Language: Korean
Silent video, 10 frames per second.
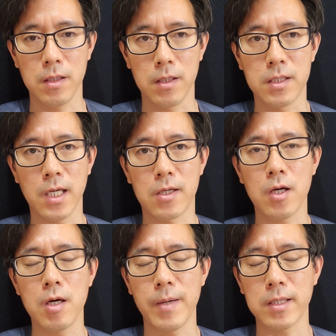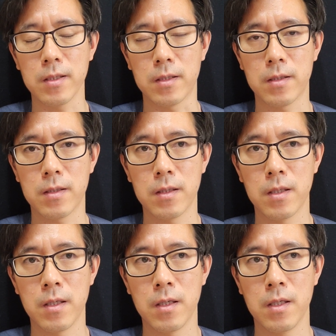이제 겪어봤던
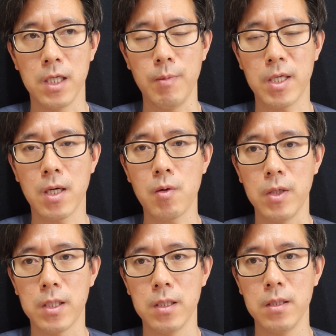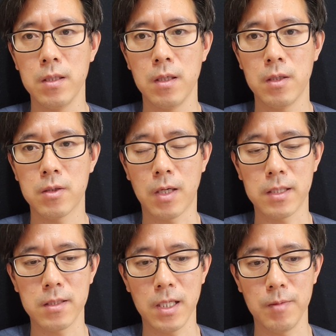이미 겪고 있는 저
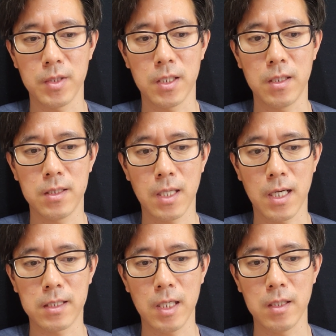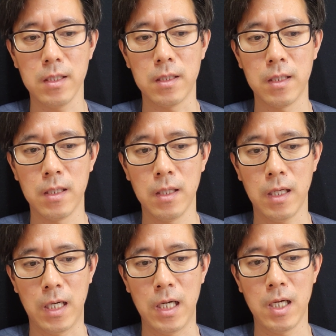같은 사람들이 생각할 때는
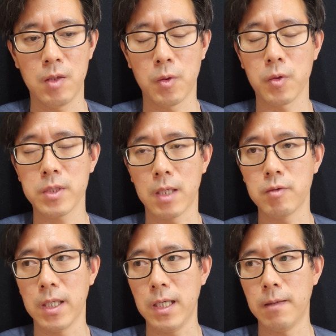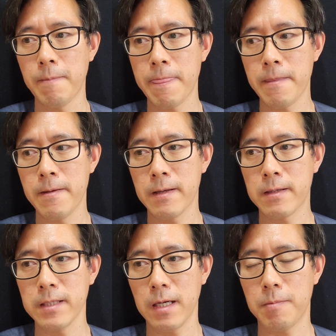아 녹록지 않구나
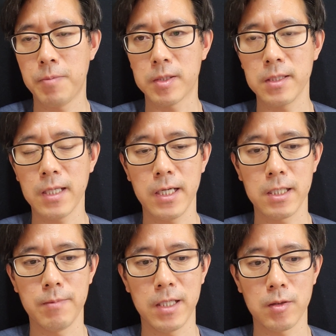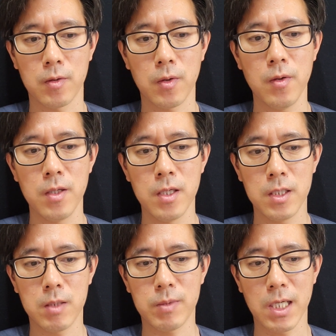그냥 버틴다는 것만으로도
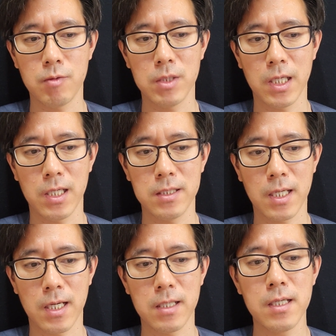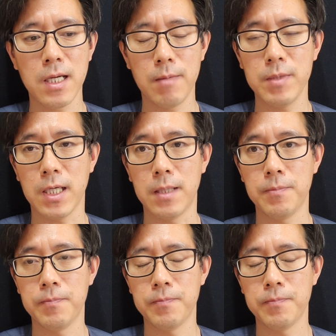쉽지 않구나라는 생각을 합니다.